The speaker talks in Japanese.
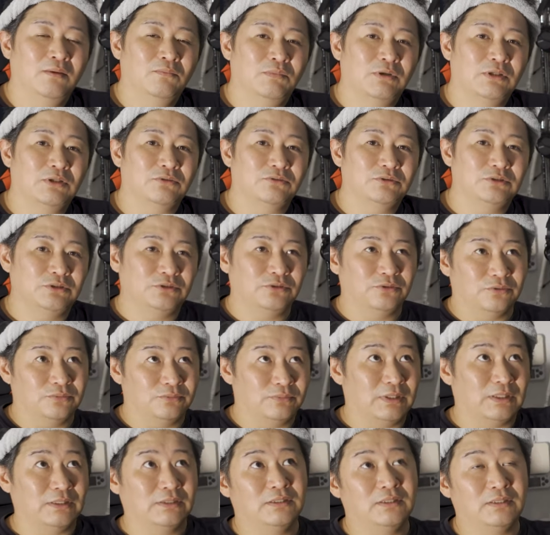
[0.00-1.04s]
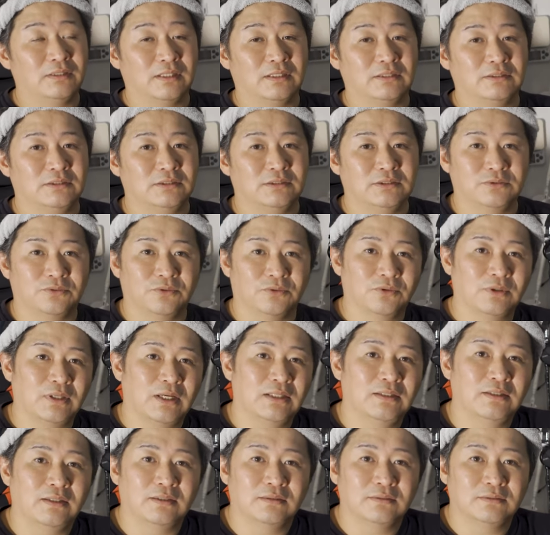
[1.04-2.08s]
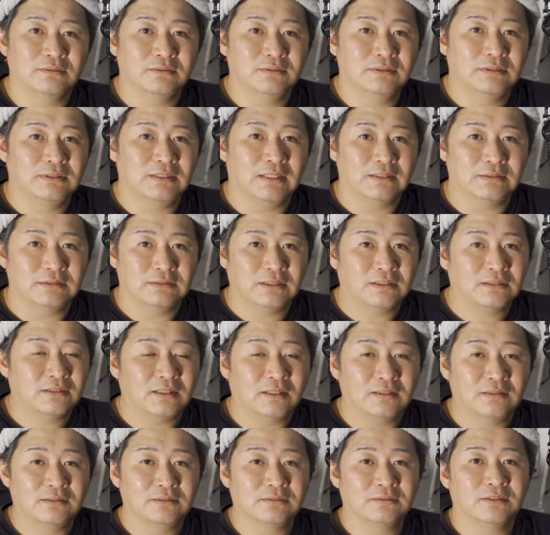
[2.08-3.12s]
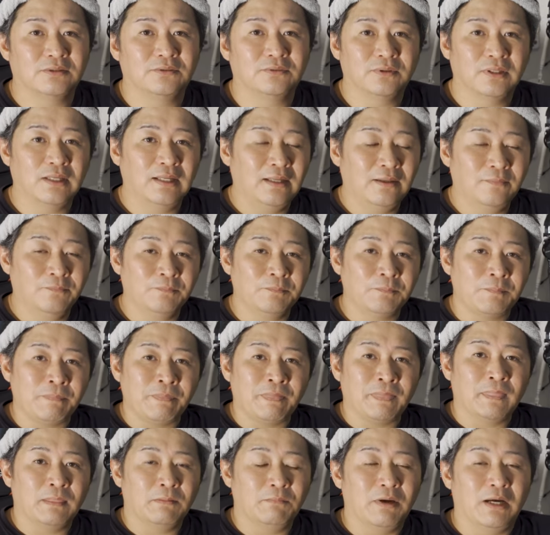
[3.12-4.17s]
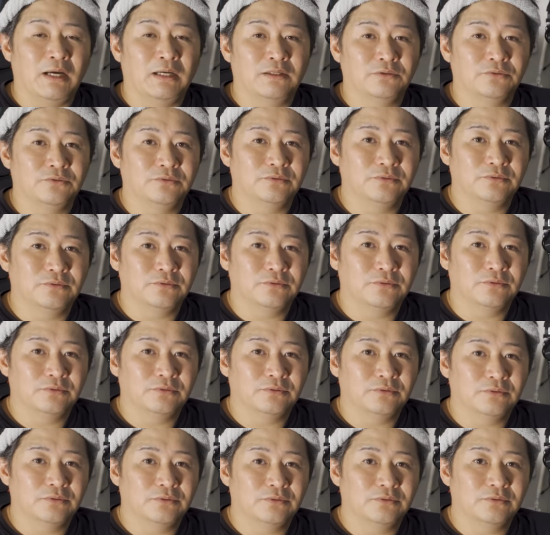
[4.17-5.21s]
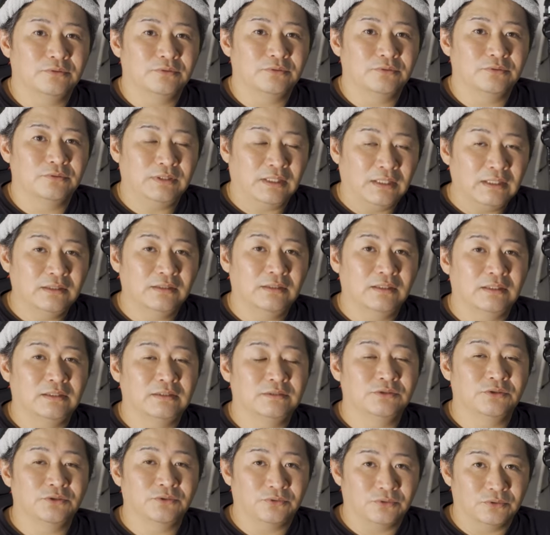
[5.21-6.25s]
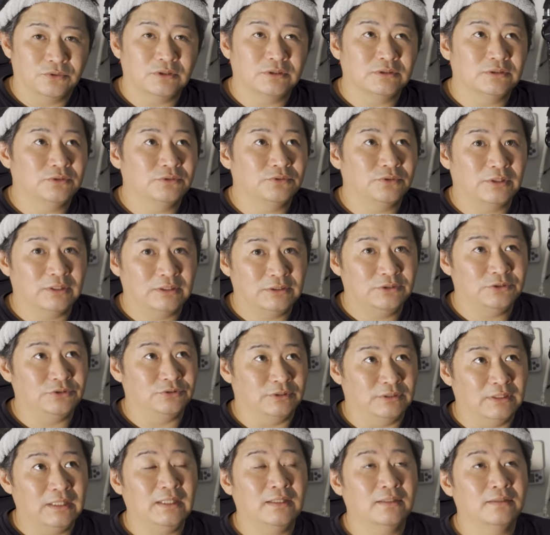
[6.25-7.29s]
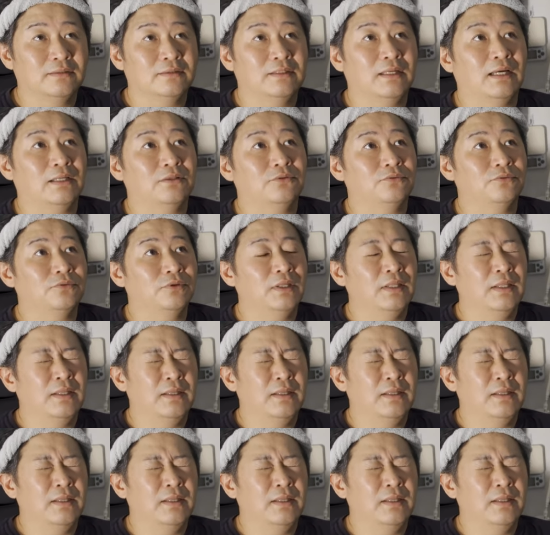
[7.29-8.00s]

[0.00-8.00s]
まあ、どっちにしろまあ引き出しの階段になっちゃったんですけど、まああのね、えー、そういうことです。それ注意ね。で、あと、